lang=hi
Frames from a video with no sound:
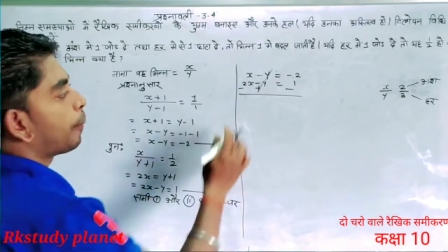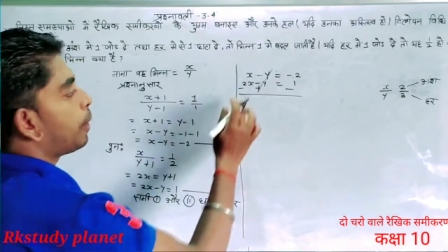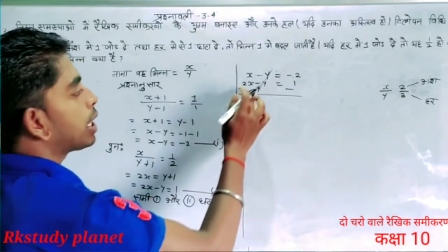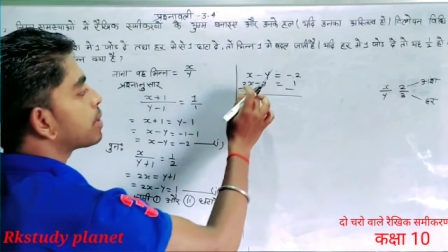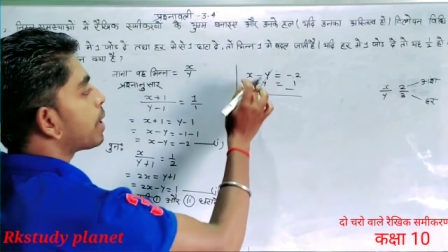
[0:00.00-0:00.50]

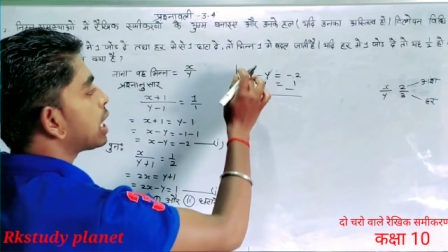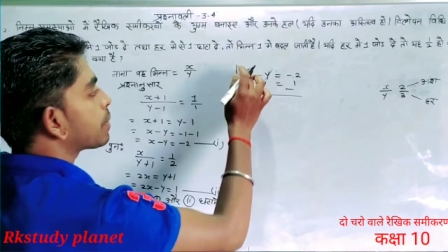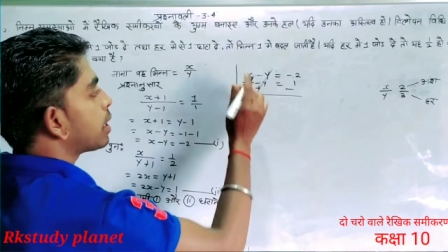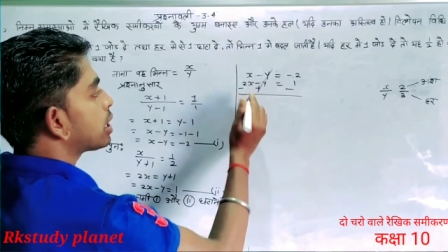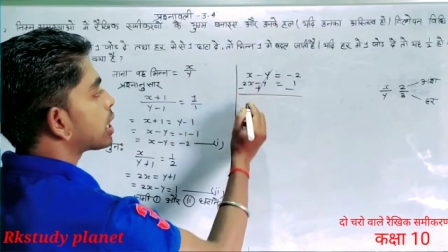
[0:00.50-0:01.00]
प्लस
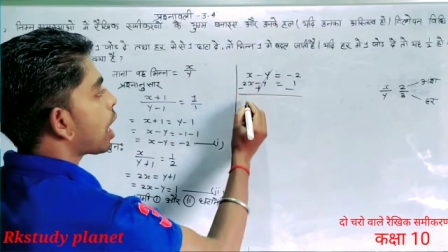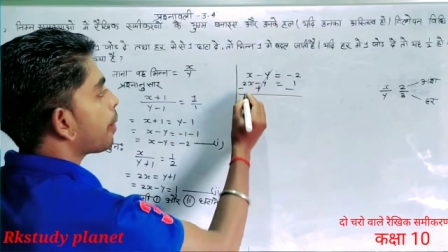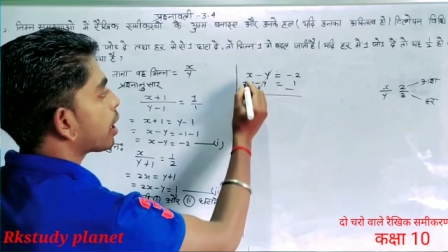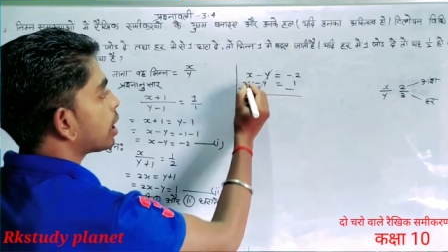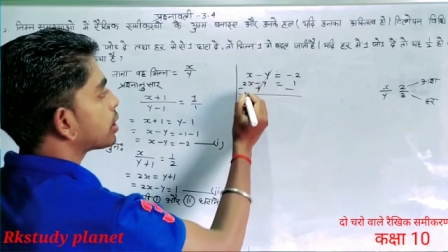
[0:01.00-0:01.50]
माइनस माइनस यहाँ
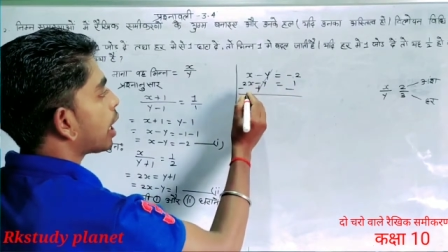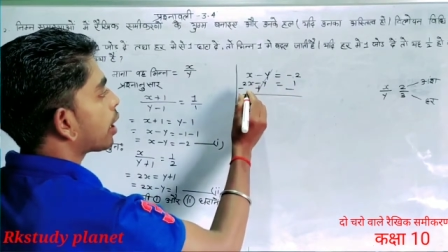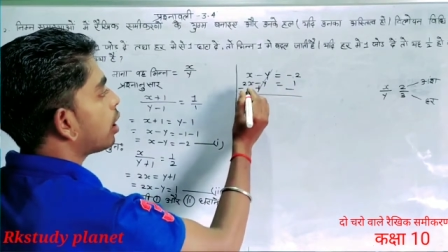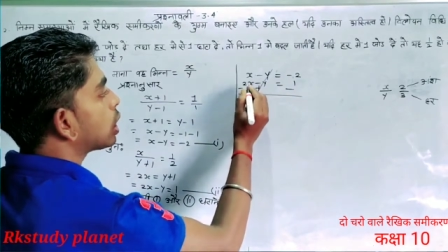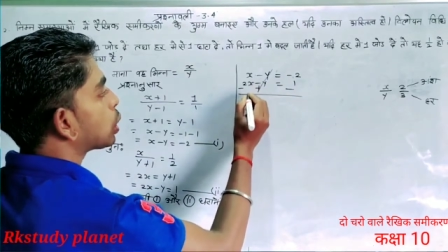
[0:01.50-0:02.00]
पे घट
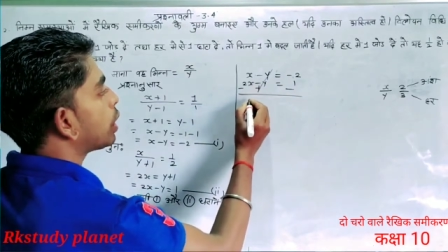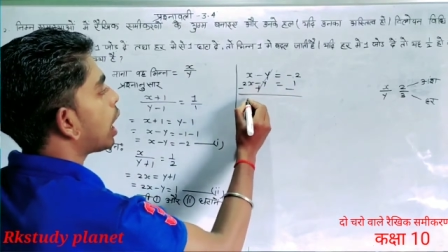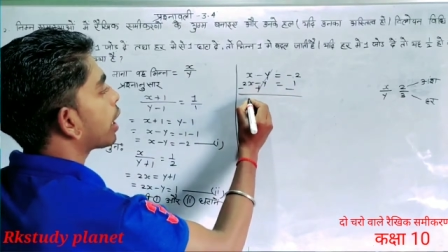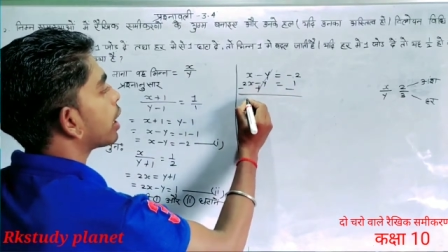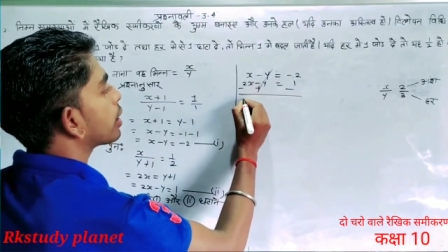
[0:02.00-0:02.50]
जाएगा तो
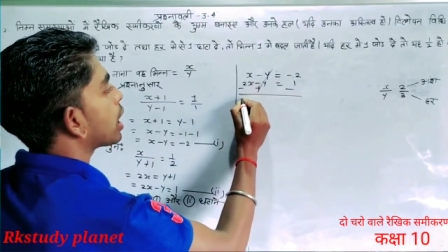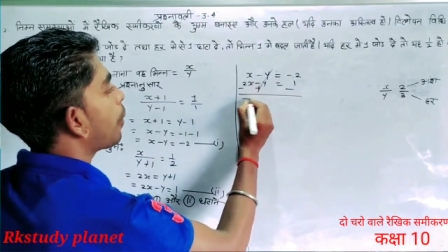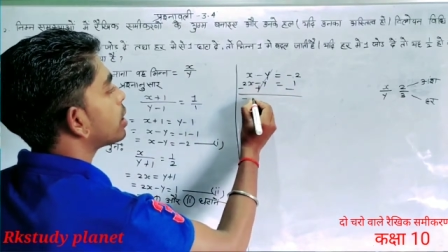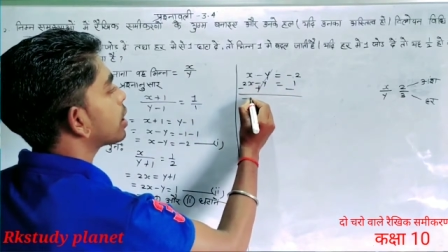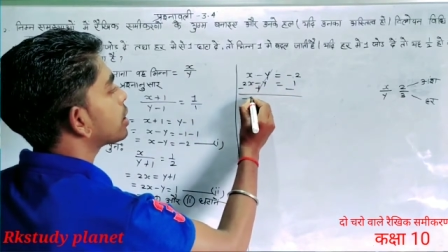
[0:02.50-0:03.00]
यहाँ क्या, क्या
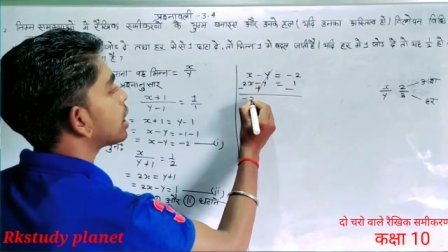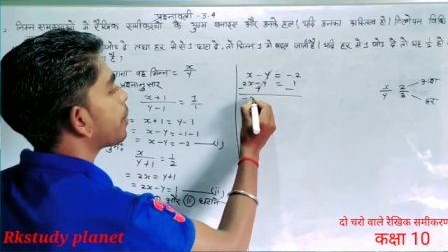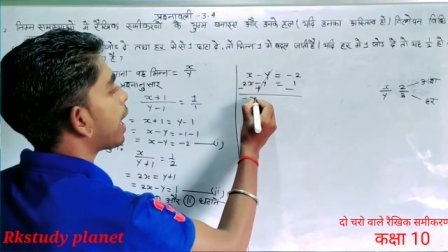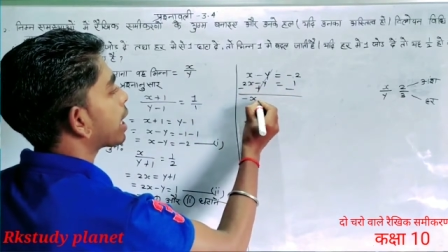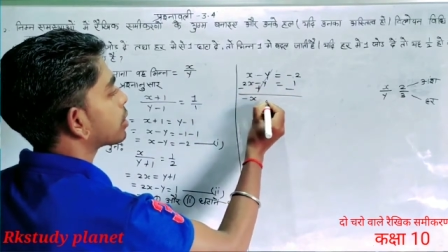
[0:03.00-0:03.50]
बचेगा
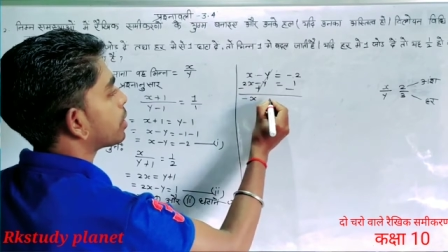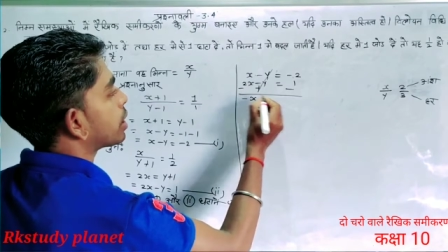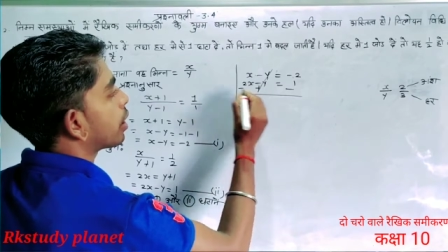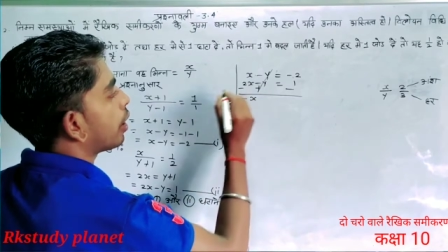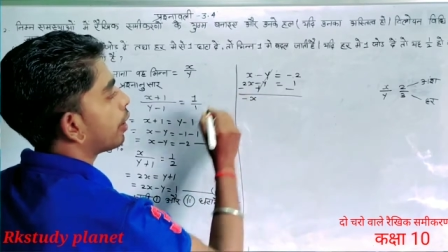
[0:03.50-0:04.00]
सिर्फ एक्स
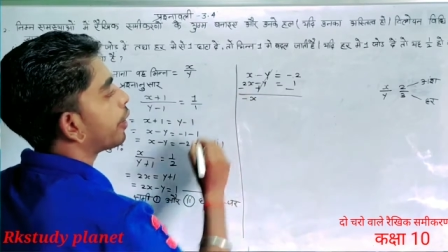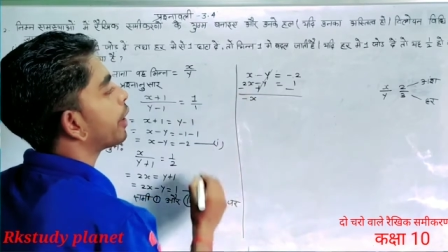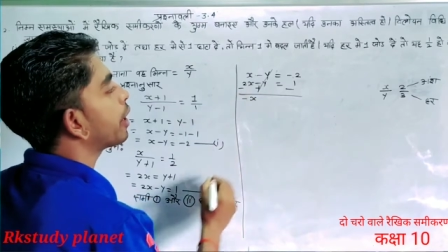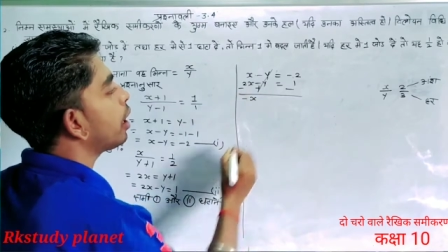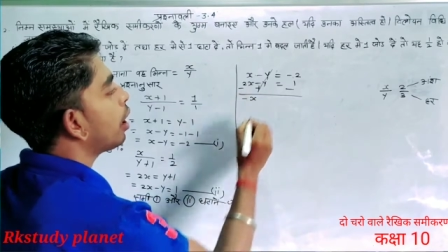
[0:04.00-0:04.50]
बचेगा
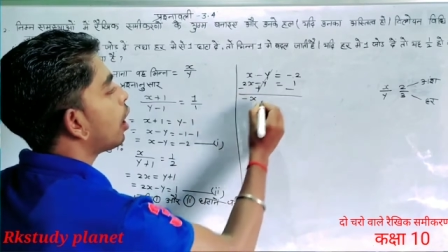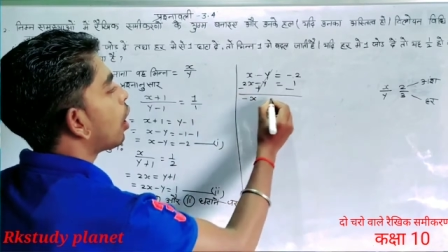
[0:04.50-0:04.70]
ठीक है